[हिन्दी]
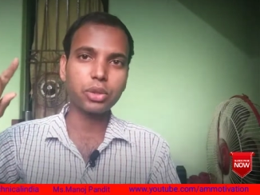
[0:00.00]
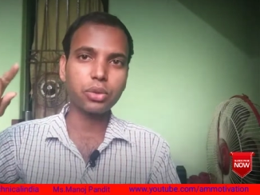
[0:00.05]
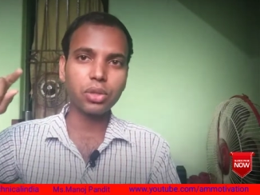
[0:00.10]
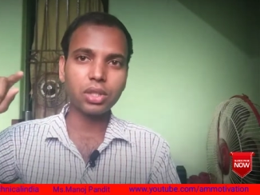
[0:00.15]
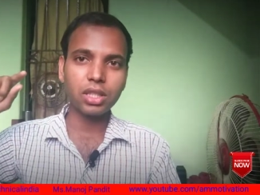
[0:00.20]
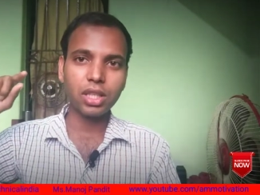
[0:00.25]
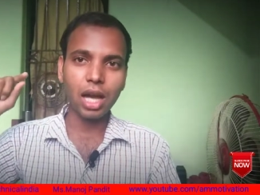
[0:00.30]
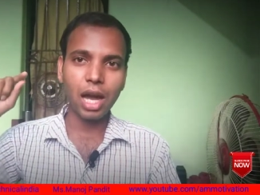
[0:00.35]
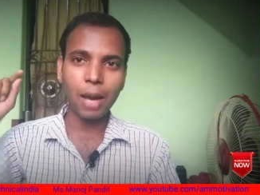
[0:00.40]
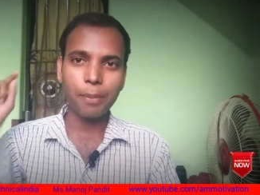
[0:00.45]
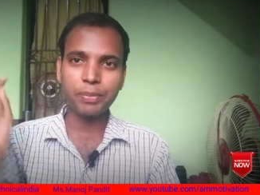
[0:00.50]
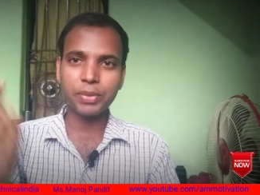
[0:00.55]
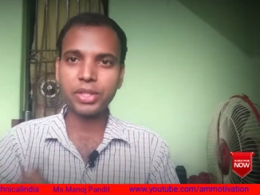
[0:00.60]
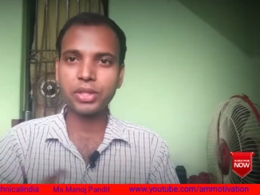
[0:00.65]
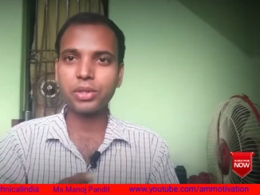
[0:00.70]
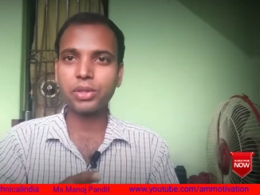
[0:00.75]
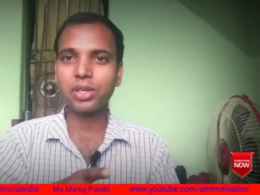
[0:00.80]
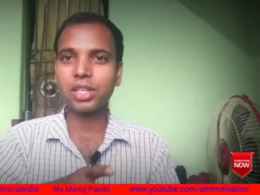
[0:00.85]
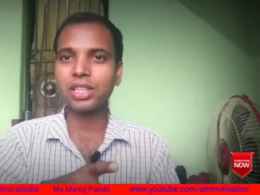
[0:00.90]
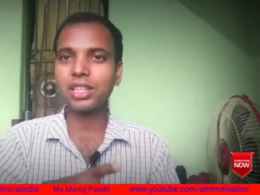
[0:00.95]
क्योंकि आपकी
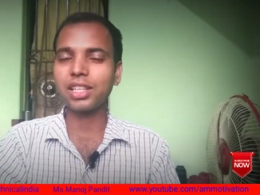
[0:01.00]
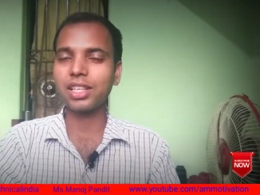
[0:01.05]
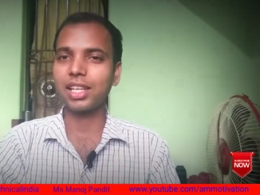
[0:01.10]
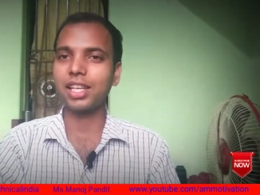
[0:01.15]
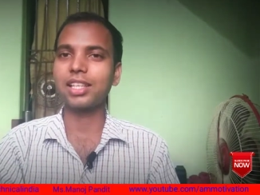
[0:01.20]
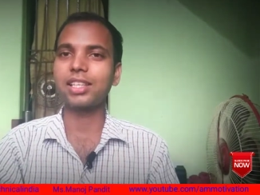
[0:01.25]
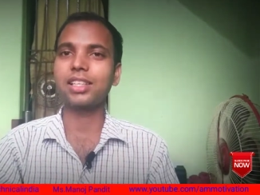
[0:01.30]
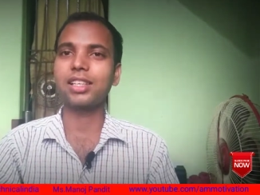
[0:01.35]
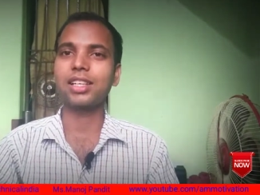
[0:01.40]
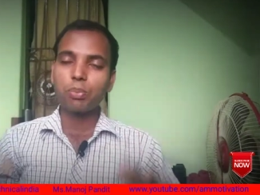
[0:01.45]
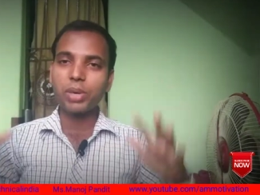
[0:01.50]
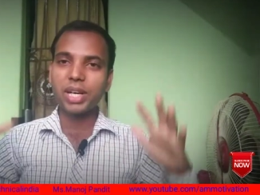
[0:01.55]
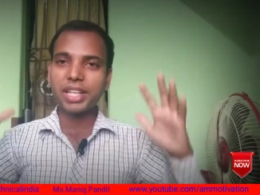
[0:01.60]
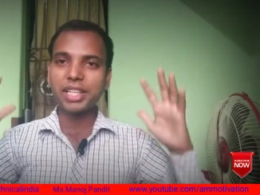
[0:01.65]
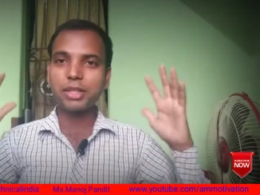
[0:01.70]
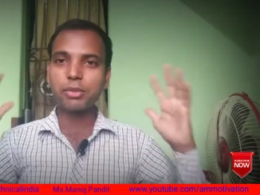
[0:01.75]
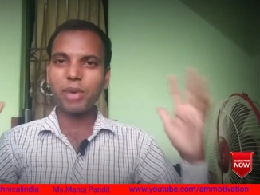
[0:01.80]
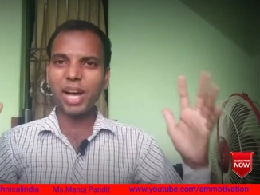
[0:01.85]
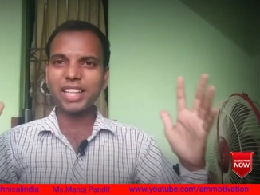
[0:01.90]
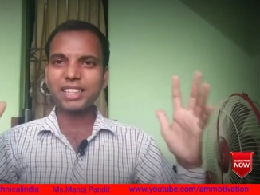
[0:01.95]
जरूरत नहीं
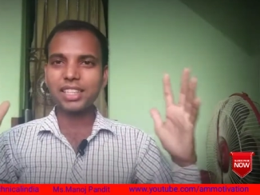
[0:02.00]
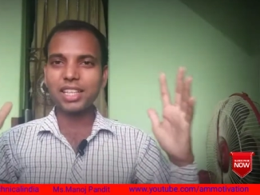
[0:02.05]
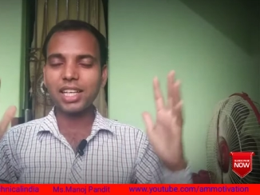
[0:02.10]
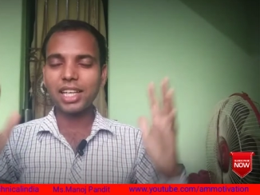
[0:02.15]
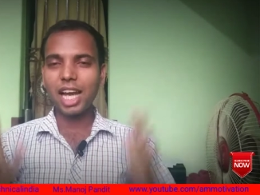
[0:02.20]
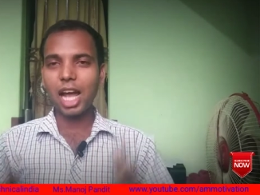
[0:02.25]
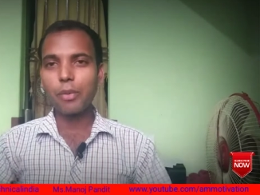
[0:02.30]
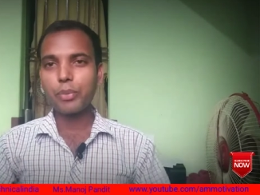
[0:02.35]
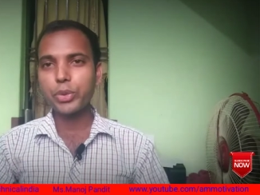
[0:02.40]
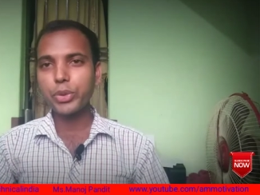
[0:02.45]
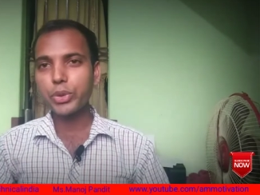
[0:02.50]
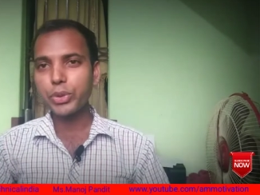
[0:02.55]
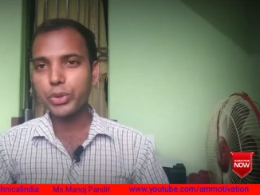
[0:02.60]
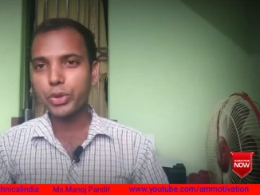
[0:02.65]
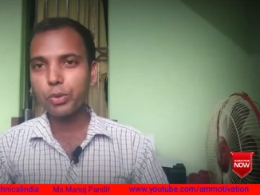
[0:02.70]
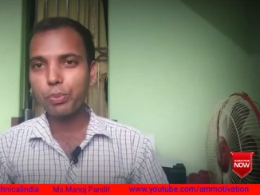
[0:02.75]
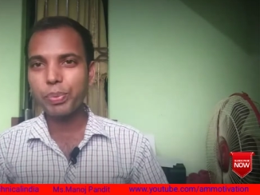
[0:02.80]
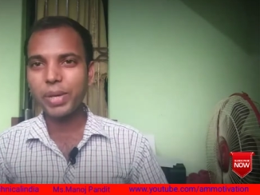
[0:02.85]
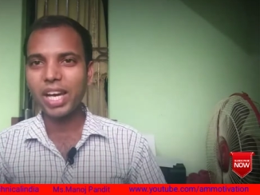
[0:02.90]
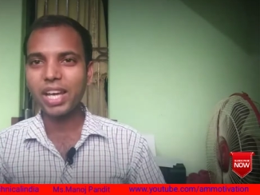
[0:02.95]
पहली बात अगर आप
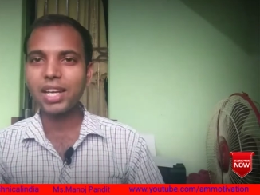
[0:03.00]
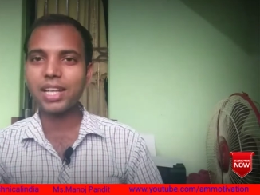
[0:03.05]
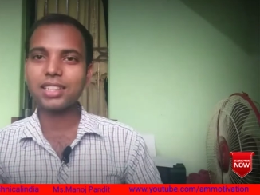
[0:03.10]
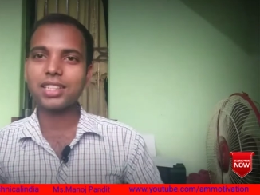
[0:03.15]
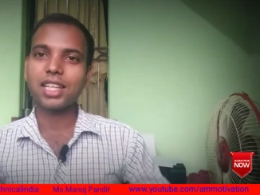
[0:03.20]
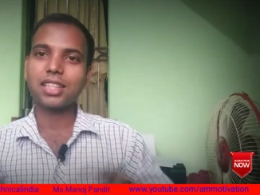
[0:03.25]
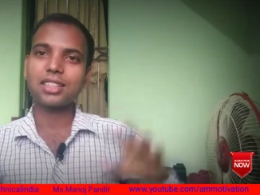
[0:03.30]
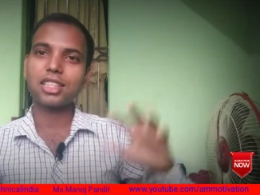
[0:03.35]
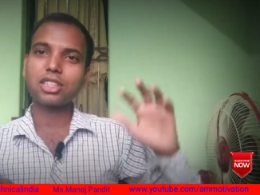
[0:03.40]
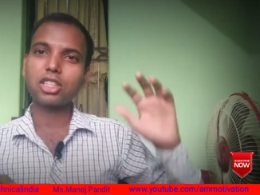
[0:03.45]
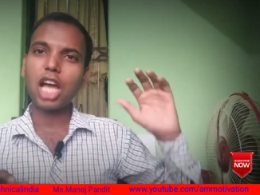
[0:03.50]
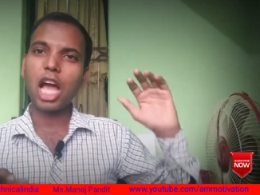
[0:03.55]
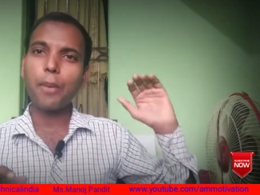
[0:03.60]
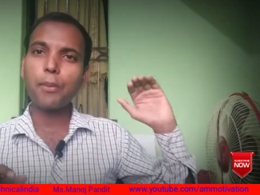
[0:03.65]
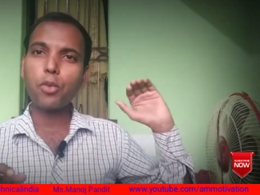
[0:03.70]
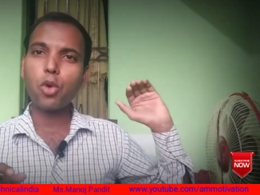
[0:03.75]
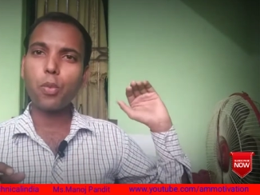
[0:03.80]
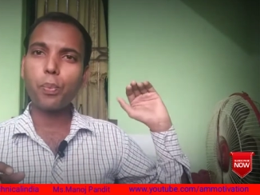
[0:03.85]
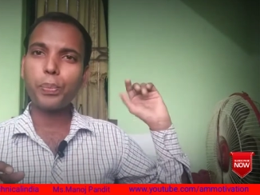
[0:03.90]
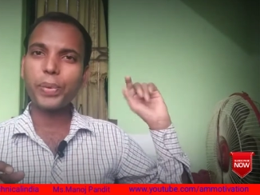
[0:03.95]
यूट्यूब पे आना चाहते हैं तो
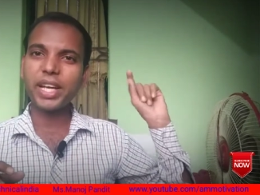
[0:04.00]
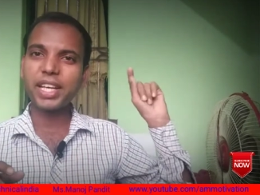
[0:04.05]
आपको